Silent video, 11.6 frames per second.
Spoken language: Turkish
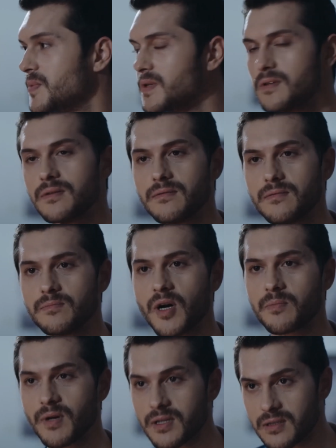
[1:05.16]
Bir
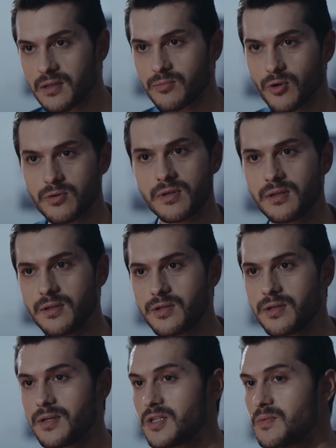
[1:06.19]
Bakmak istedim gözlerinin
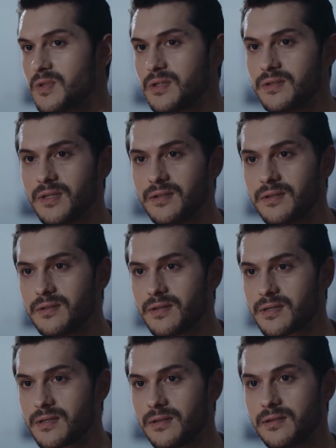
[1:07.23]
içine kimdir, nedir,
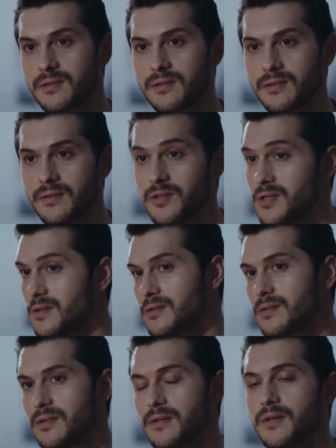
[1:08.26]
nasıldır,
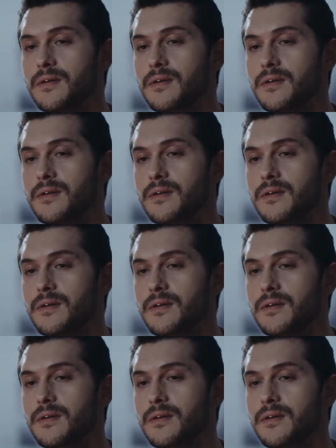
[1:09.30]
nicedir.